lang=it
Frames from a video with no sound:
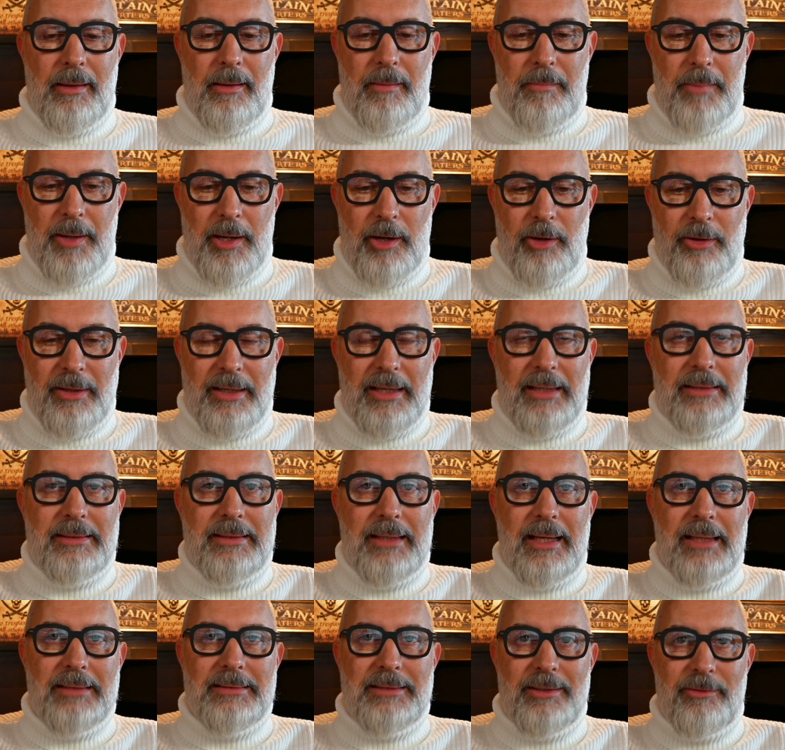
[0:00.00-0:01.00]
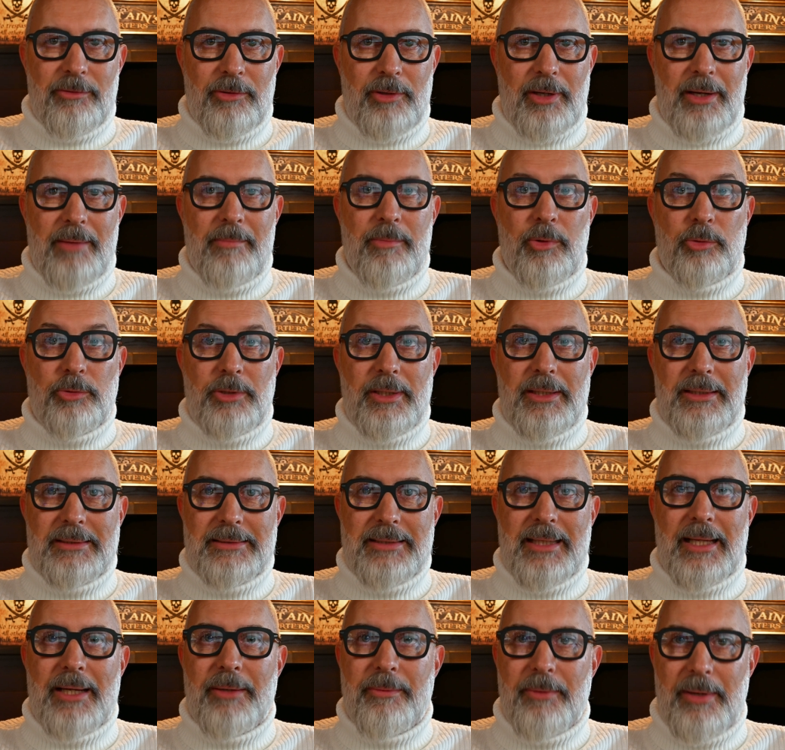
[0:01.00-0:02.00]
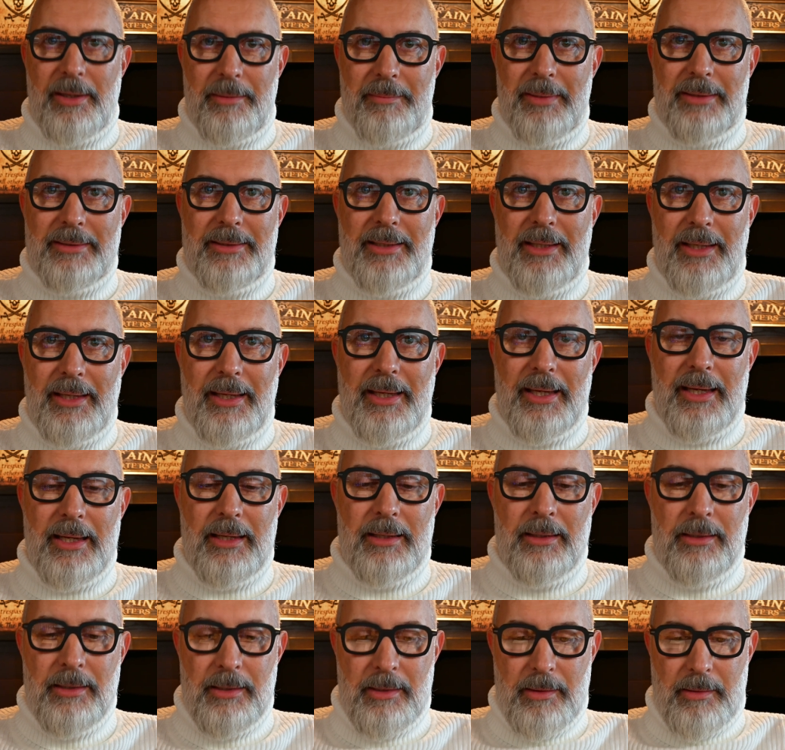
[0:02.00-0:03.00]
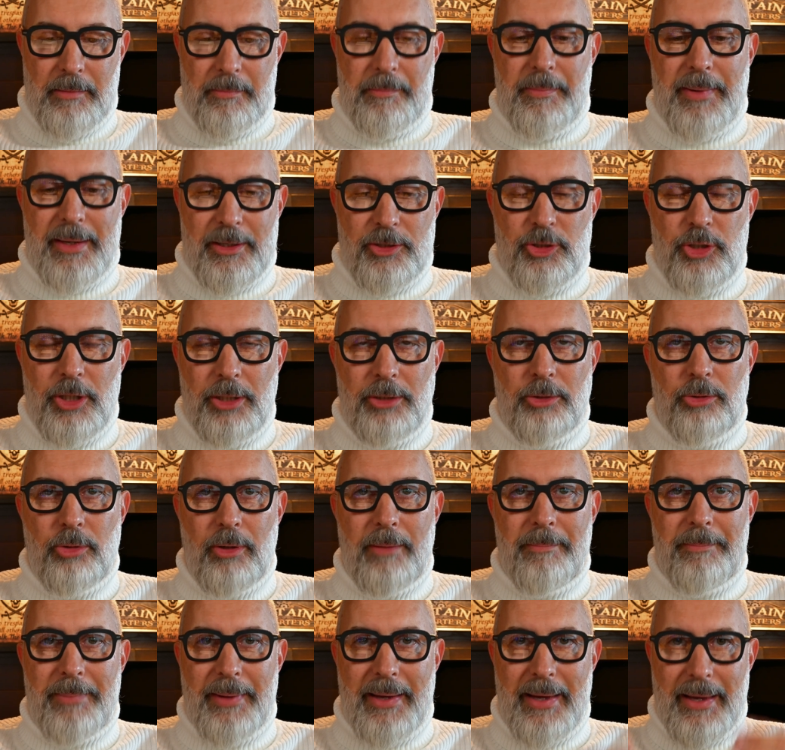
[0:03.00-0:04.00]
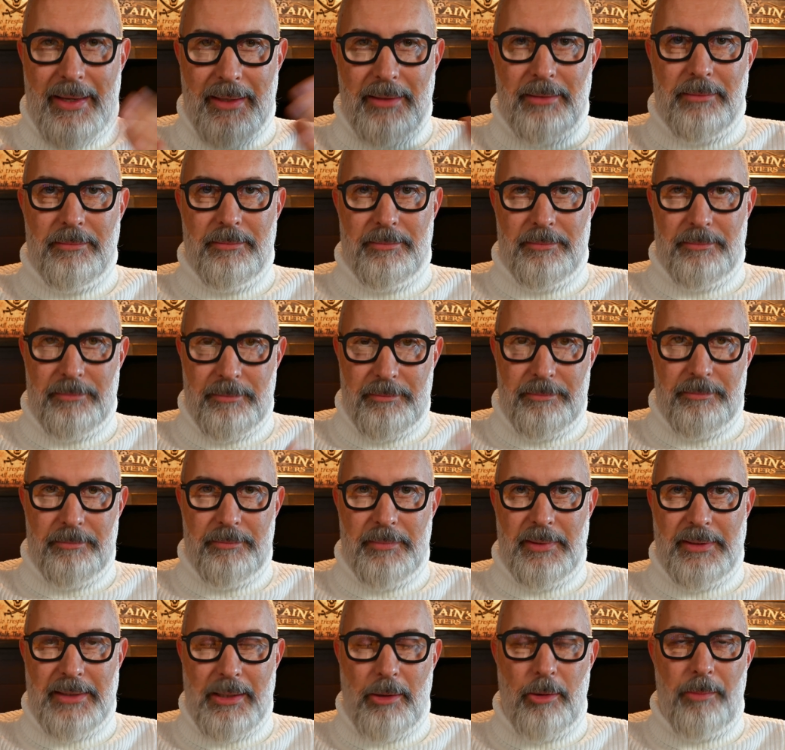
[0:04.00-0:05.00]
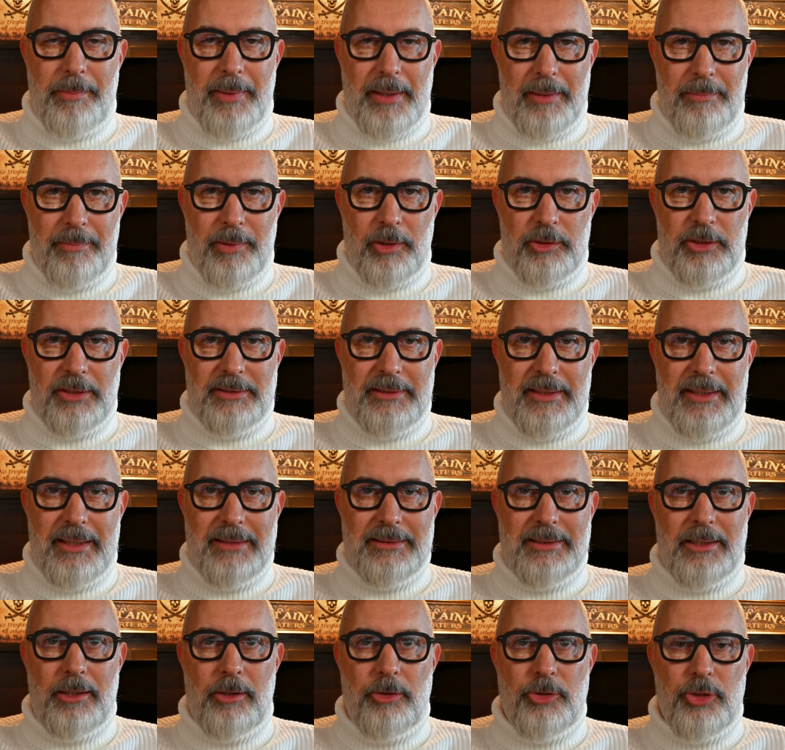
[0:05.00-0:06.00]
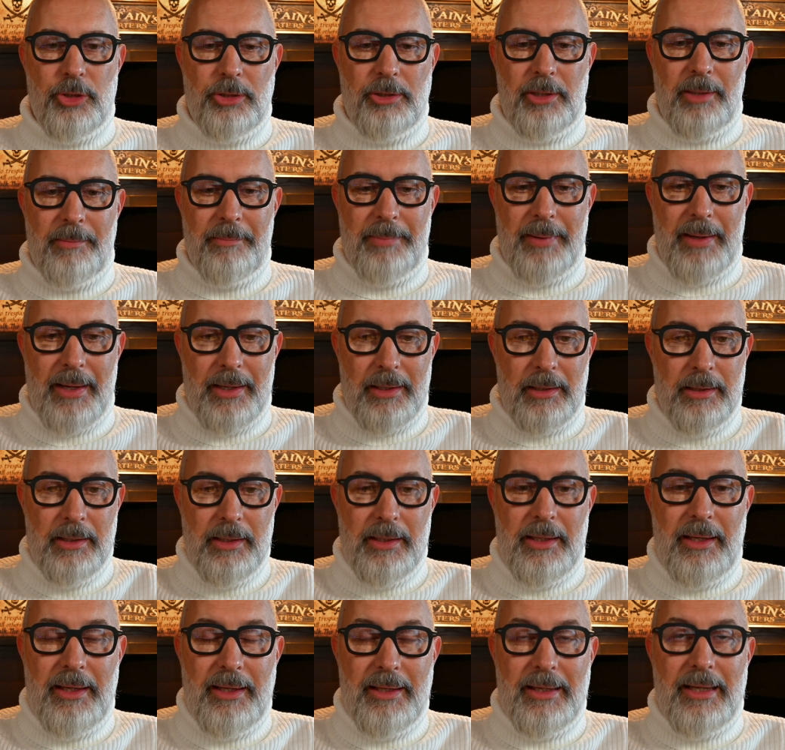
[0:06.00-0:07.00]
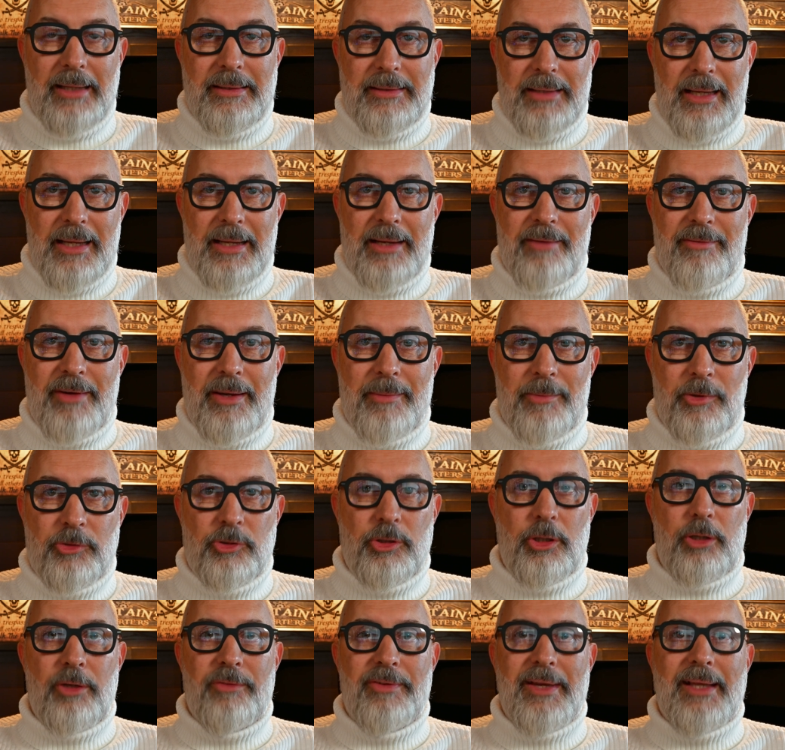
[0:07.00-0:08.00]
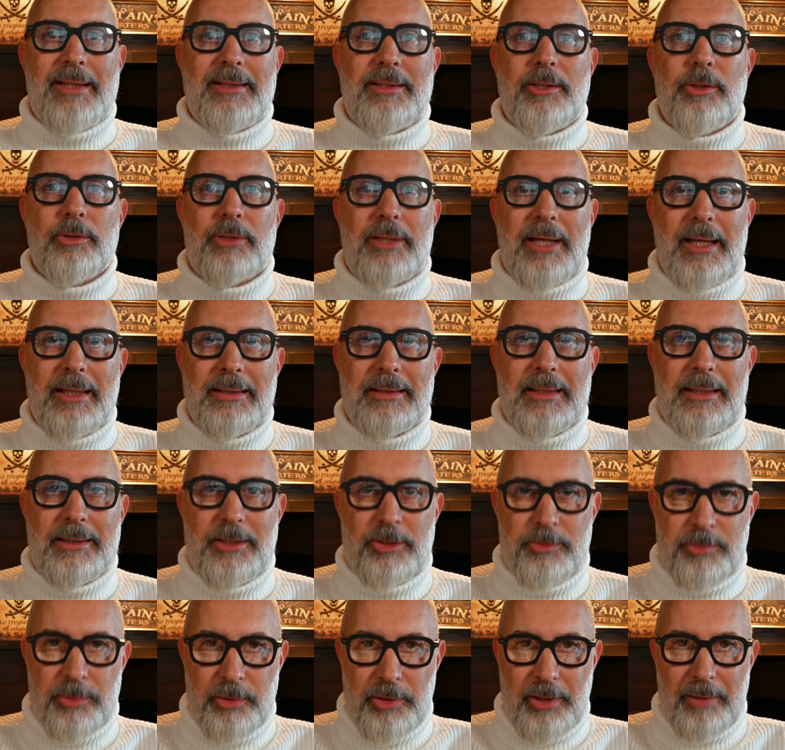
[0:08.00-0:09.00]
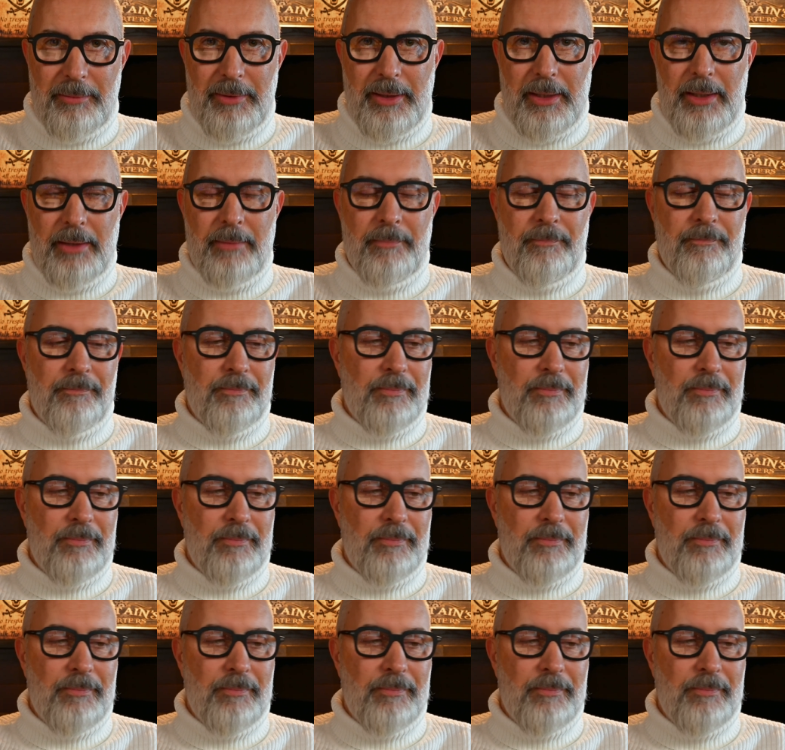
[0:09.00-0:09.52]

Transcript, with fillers: Però in realtà se vorremmo utilizzare quella batteria per 100 A, mettiamo per ipotesi che siano 100 A, in realtà ne avremo solo 20 o 30 disponibili.